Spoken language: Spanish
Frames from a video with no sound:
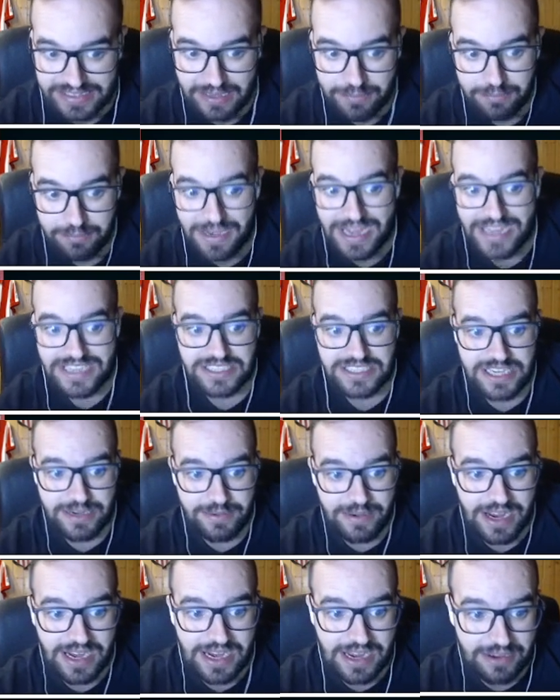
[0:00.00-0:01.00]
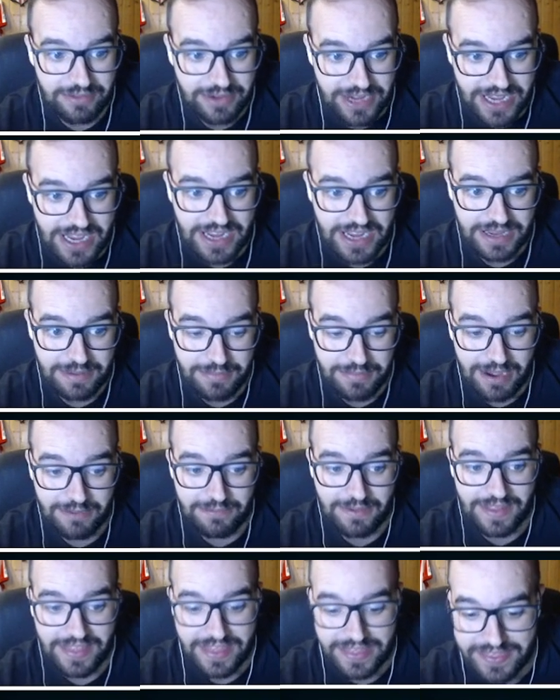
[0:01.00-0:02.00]
más se va a cabrear y más
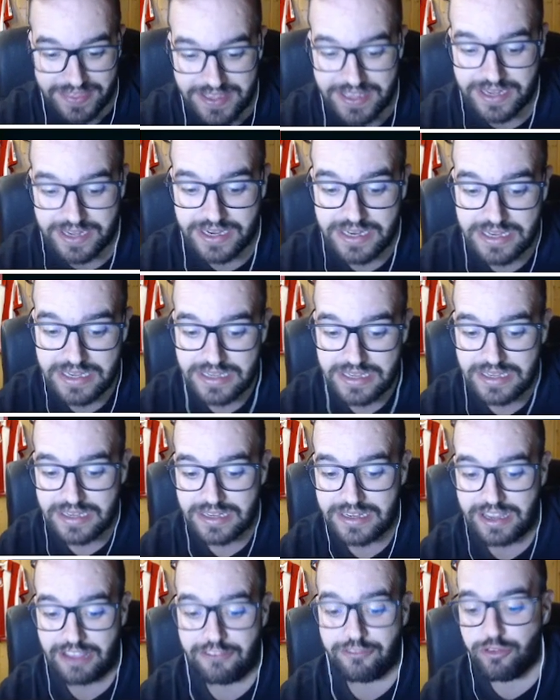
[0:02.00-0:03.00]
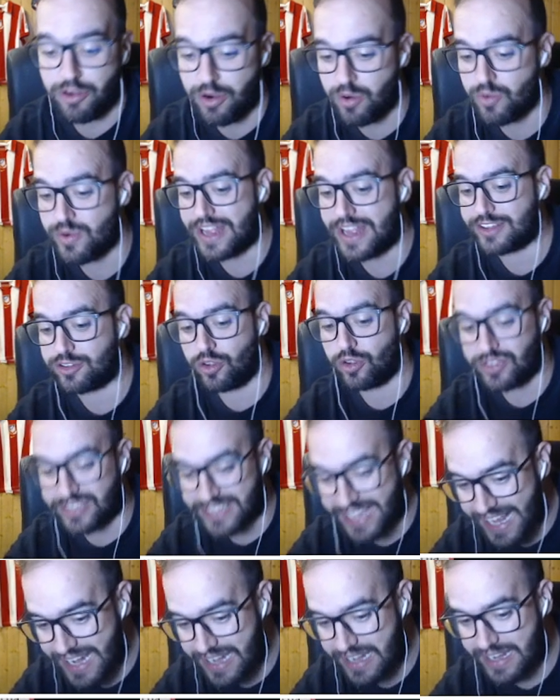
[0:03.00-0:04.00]
va a decir que fue una
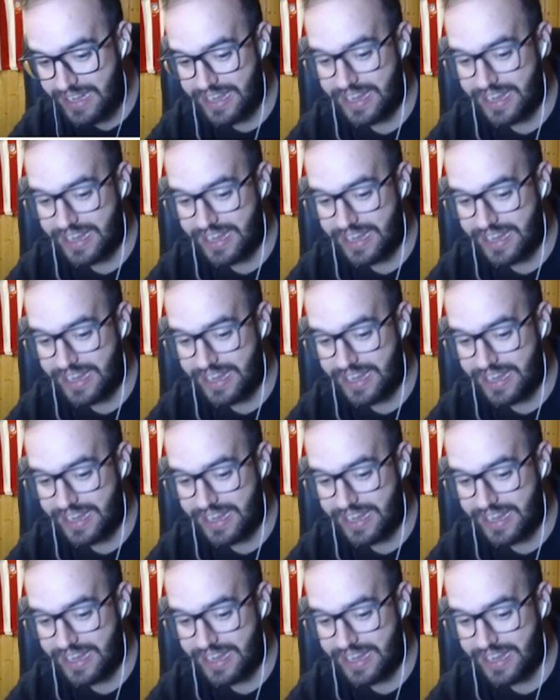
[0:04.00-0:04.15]
total eh,